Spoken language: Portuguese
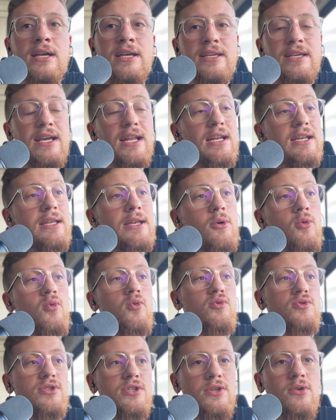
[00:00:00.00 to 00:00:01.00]
e ela não
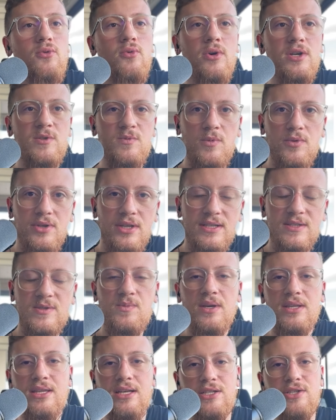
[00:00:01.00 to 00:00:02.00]
conseguiu corresponder às
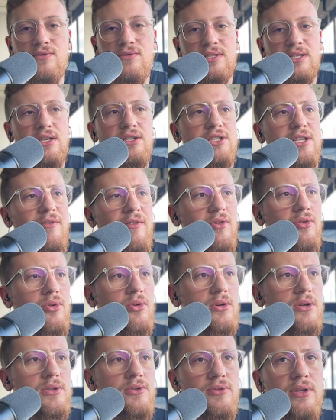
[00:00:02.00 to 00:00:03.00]
expectativas que a gente estava
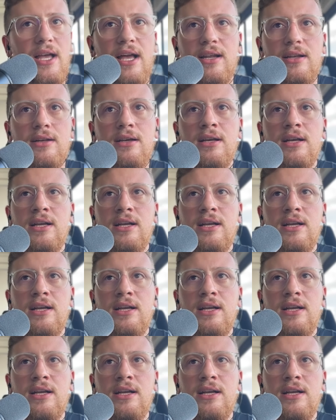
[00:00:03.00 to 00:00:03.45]
colocando nela.